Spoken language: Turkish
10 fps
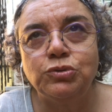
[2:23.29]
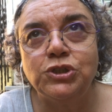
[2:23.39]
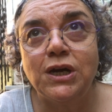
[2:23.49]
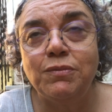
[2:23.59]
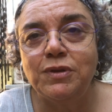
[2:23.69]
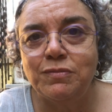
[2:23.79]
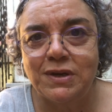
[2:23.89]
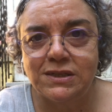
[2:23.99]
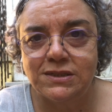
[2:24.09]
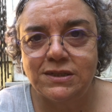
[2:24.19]
uçağa
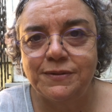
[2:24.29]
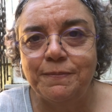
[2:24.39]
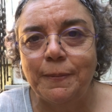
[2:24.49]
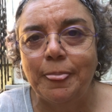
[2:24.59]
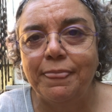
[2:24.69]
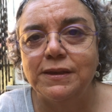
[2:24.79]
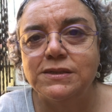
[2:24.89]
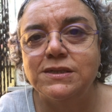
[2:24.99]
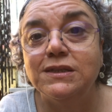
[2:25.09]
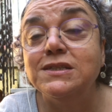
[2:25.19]
binmezdi.
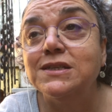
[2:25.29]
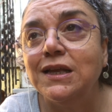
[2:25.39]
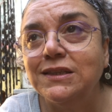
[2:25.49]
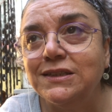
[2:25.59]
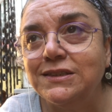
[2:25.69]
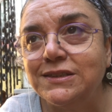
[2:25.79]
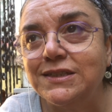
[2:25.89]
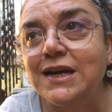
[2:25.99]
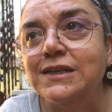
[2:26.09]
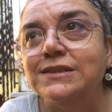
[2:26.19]
Salı sallanır
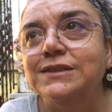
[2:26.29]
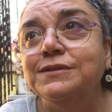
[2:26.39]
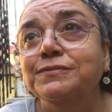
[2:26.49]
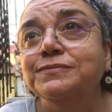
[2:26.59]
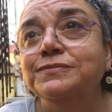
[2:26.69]
derdi.